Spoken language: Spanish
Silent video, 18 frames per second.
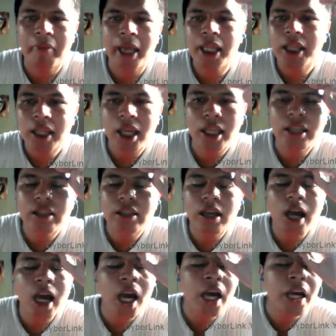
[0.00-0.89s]
meten
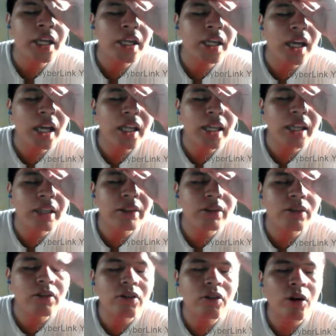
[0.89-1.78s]
ahí
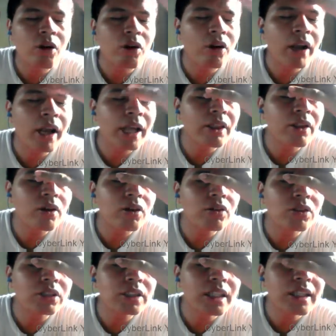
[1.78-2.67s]
adentro, que no
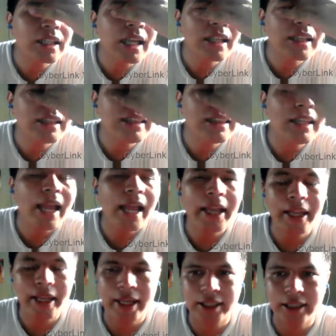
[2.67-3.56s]
conocen las
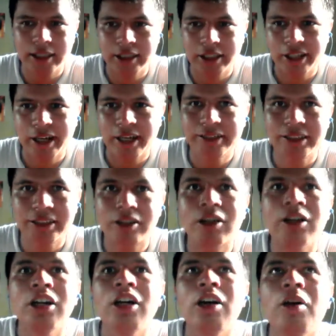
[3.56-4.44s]
leyes del
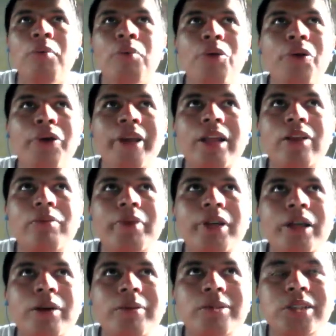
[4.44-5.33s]
tránsito, puya, los
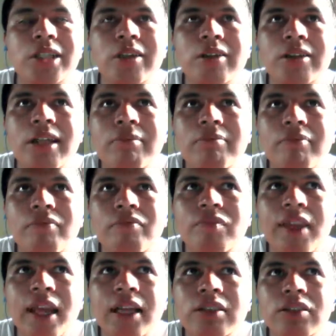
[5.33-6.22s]
microbuseros dan,
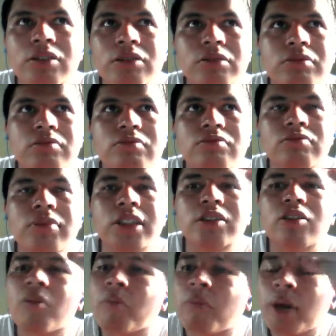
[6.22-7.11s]
esos me
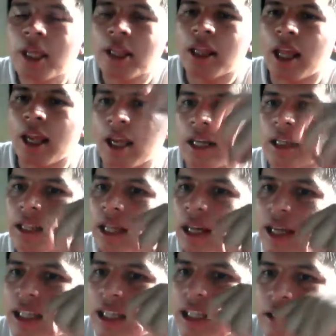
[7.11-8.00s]
sorprenden que
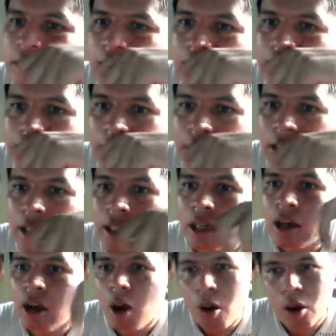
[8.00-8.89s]
tengan licencia.
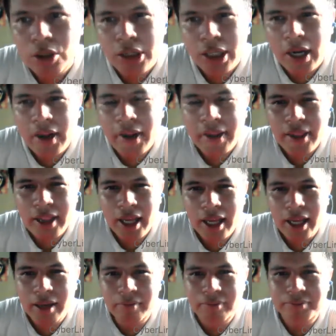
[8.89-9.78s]
Otra
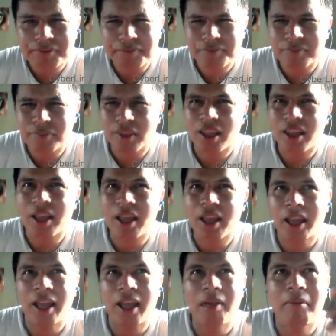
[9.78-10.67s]
gente que,
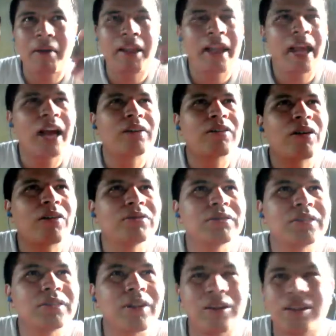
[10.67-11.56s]
maneja
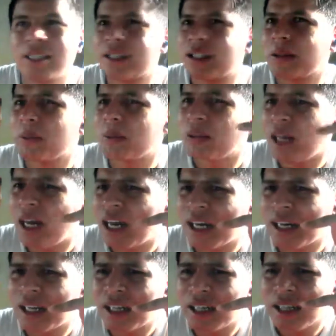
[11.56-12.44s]
con, con el
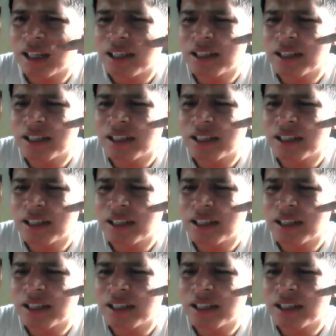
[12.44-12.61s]
celular,